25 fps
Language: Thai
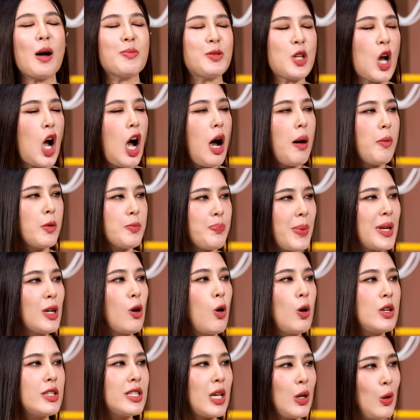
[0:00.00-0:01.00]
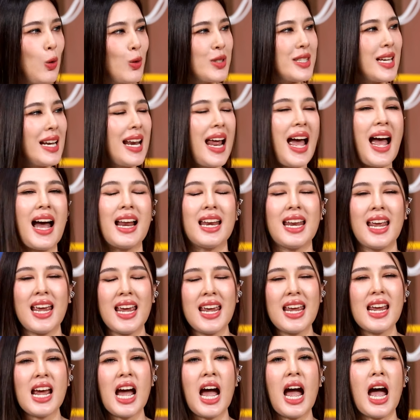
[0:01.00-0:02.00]
อบชอบเป็นคนสนุกสนานเฮ
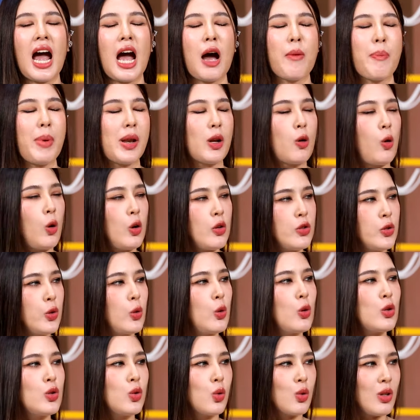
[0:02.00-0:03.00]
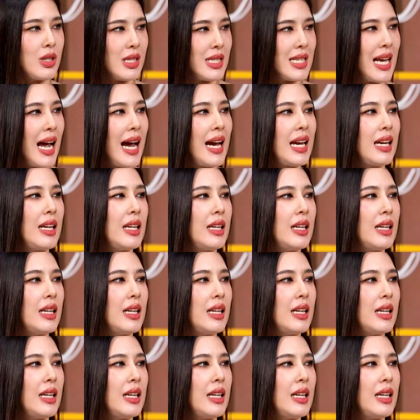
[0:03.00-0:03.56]
ฮาเป็นคนสู้สุดใจ